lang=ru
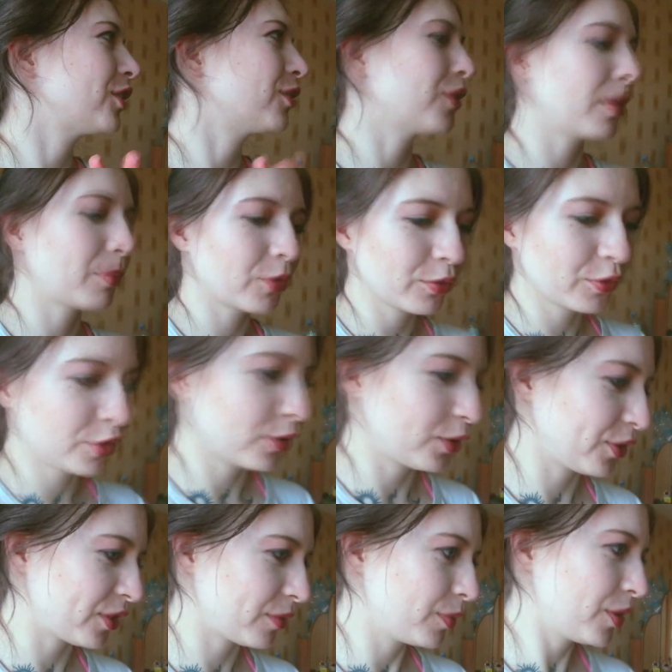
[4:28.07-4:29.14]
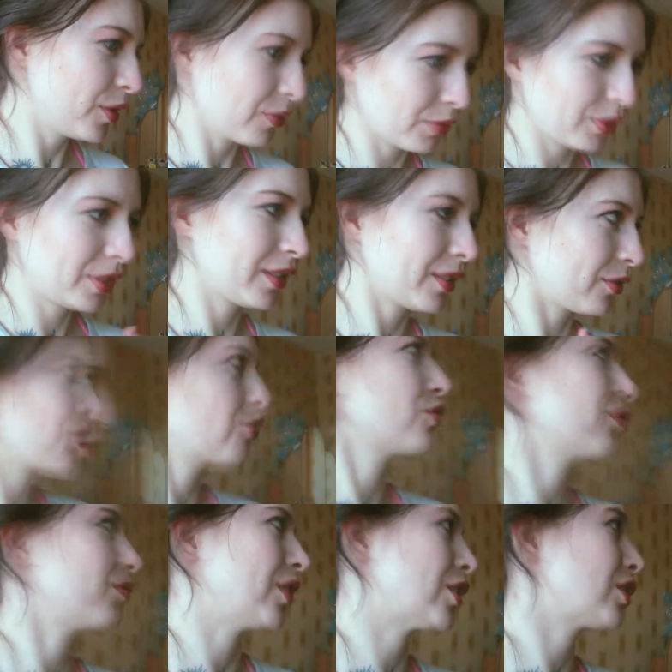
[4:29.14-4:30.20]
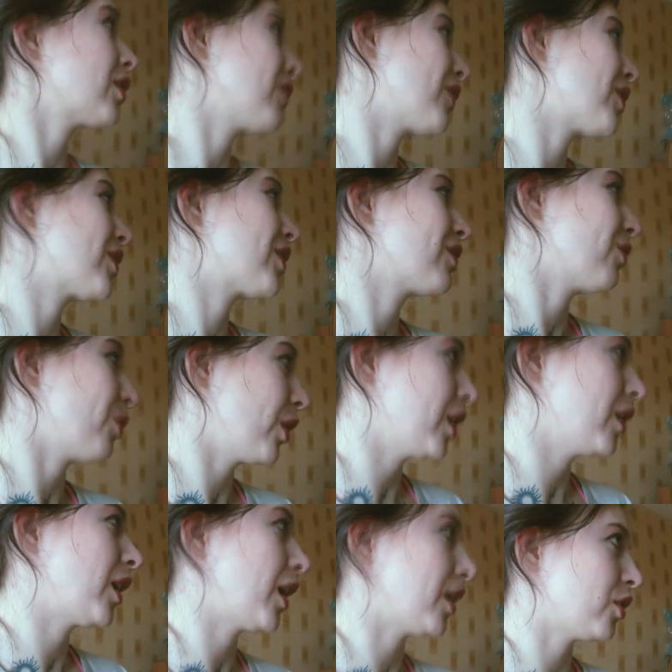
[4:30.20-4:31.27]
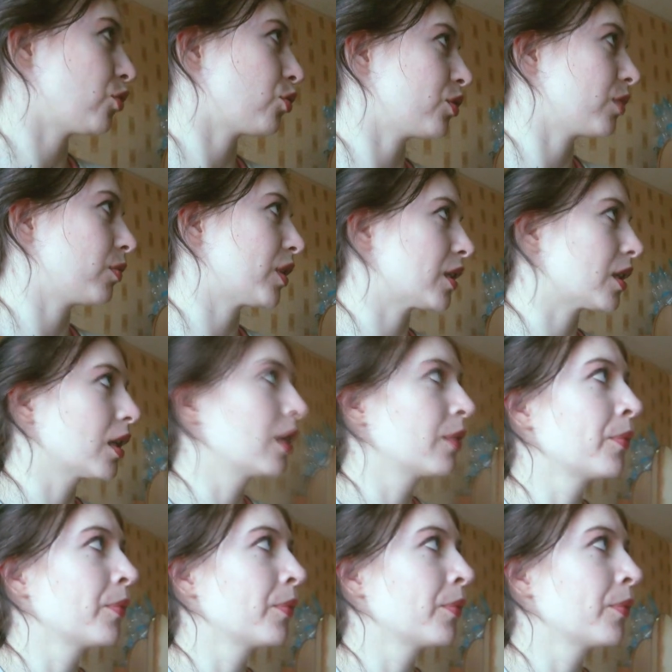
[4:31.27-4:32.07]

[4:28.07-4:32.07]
и вот я могу все это забыть, но вот это очень важные вещи, которые я не хочу забыть.